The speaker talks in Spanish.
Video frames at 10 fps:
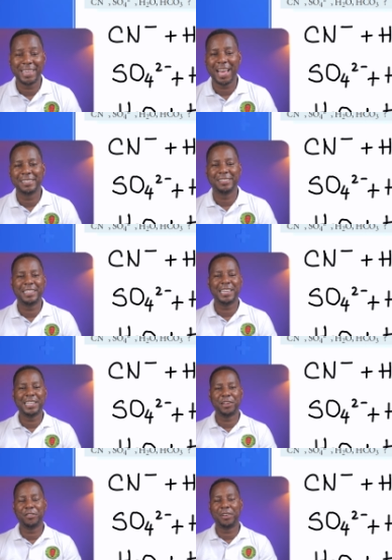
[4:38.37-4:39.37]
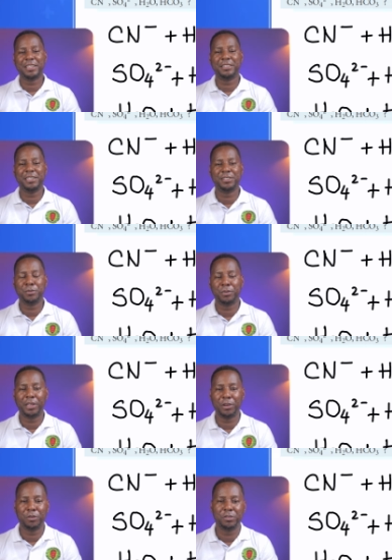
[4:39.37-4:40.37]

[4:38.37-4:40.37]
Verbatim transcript: Y así de fácil se puede